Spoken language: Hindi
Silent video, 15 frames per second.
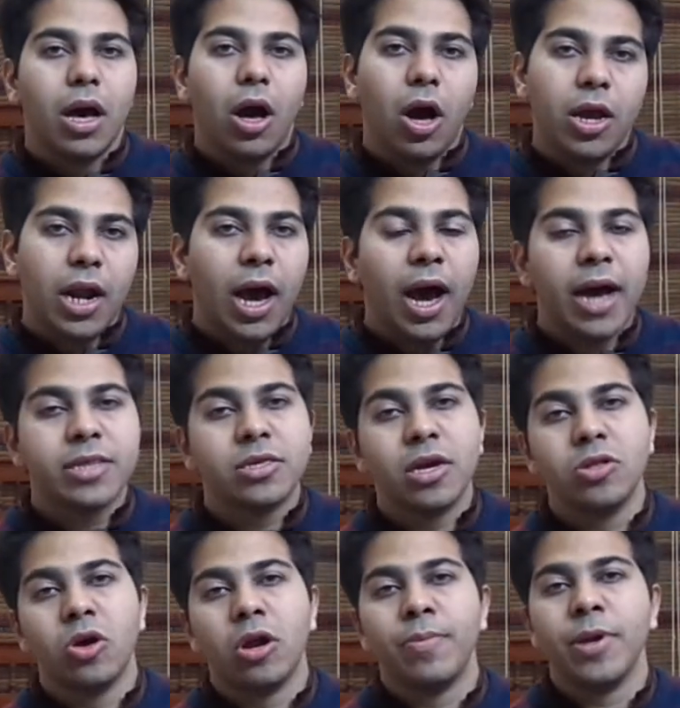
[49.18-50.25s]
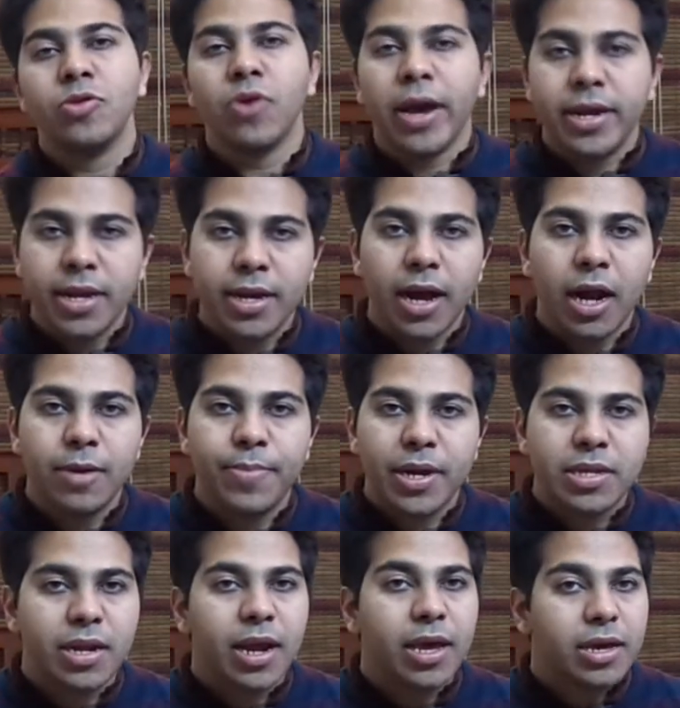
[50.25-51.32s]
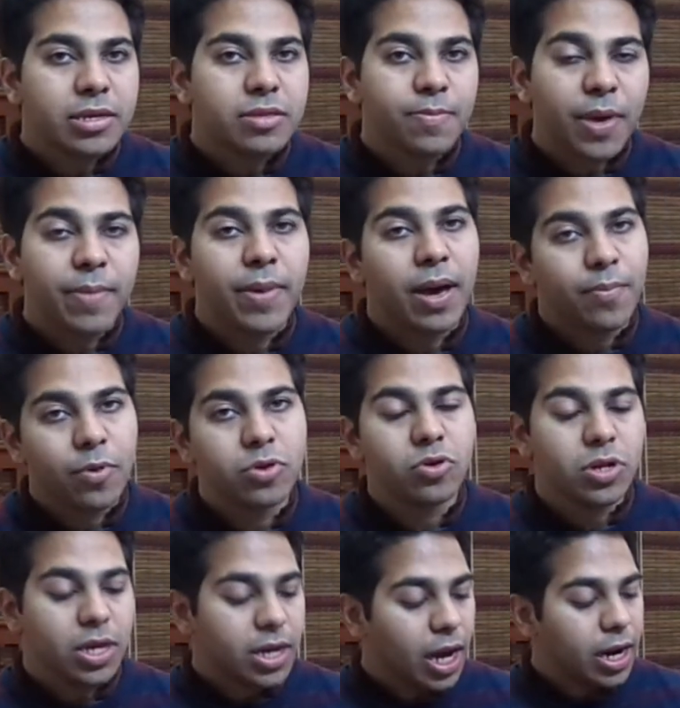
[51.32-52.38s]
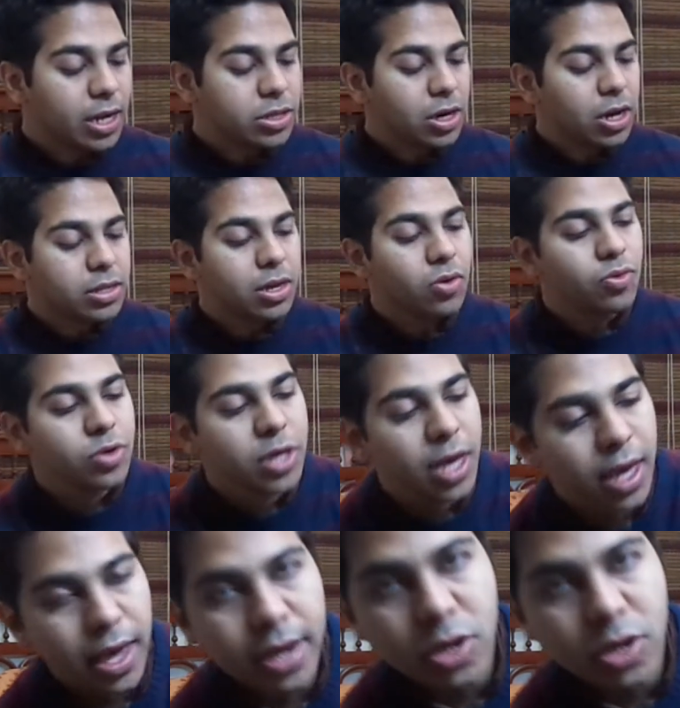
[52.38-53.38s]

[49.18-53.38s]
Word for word: और आज के दौर में जो आईडी कार्ड बन रहा है इसमें मैं आपको जो दिखाना चाहता हूँ ये एक